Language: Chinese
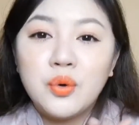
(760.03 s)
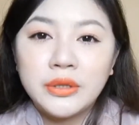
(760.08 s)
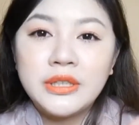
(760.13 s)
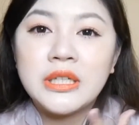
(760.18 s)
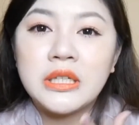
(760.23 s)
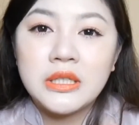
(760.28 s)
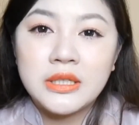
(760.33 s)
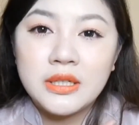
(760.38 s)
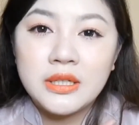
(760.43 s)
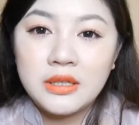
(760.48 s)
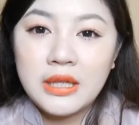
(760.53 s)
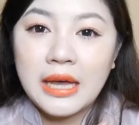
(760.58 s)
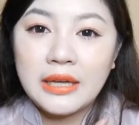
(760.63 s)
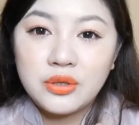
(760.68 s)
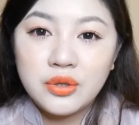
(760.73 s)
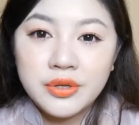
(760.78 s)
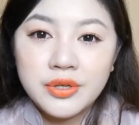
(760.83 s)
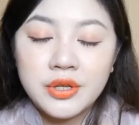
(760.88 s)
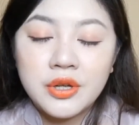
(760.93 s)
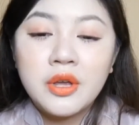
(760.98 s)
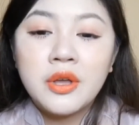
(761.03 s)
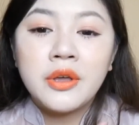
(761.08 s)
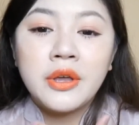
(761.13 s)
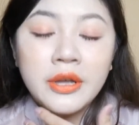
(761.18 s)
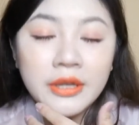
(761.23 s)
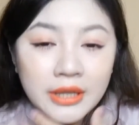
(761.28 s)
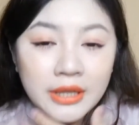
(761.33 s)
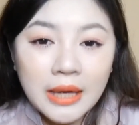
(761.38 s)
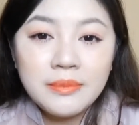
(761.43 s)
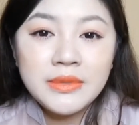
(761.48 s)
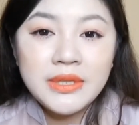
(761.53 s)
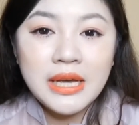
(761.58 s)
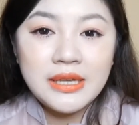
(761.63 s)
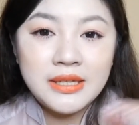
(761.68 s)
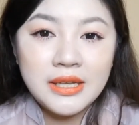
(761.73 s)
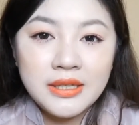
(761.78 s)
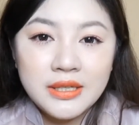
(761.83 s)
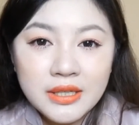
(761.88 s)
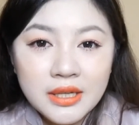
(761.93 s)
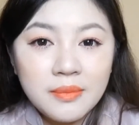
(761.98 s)
我挺惊讶，就是他们家
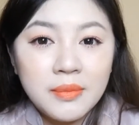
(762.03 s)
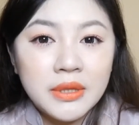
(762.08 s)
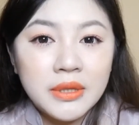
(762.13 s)
在这